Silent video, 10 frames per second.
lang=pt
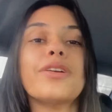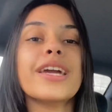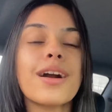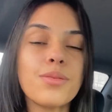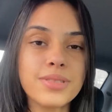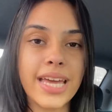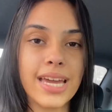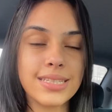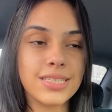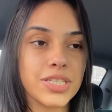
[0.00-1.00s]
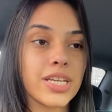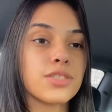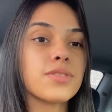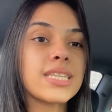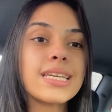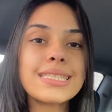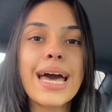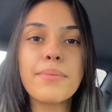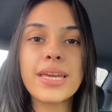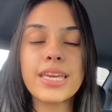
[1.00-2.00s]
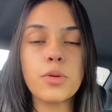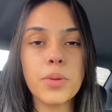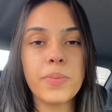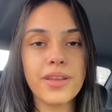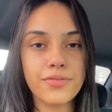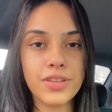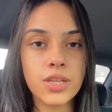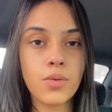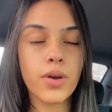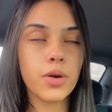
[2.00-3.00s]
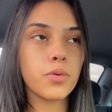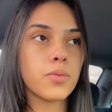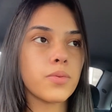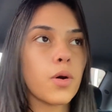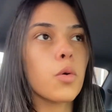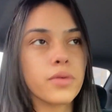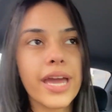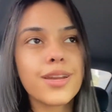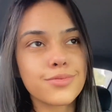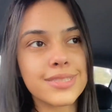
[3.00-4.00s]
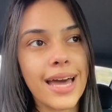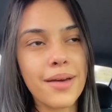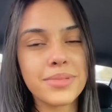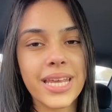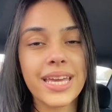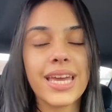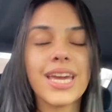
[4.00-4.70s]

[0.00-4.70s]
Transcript: que acontece, gente? Vocês sabem que eu me previno, eu ou quem não sabe, né?